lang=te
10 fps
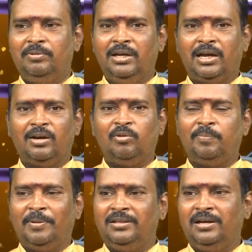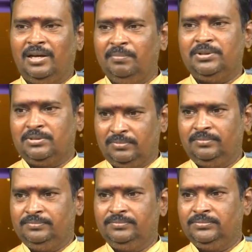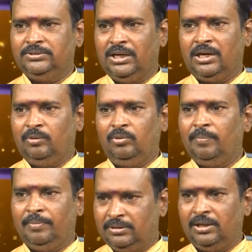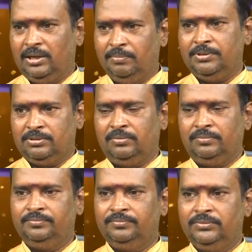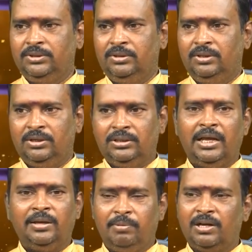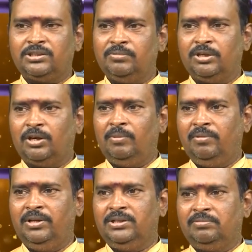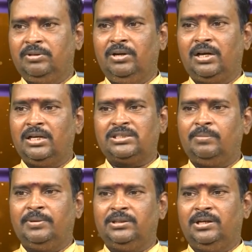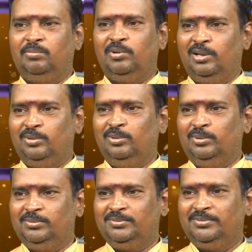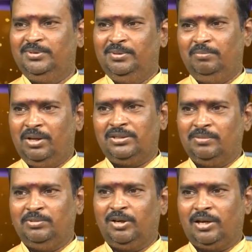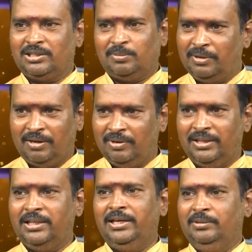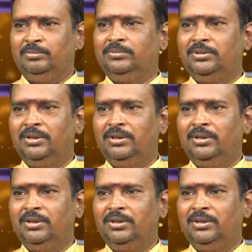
పాపం ఎక్కడ కూడా ఫలితం కనిపించదు ఎక్కడ కూడా ఫలితం కనిపించదు దానికి మన సబ్జెక్ట్లో మనం ఏం చెప్తామంటే కష్టపడితే డబ్బు రాదు మన సబ్జెక్ట్లో కష్టపడడం అనేది లేదు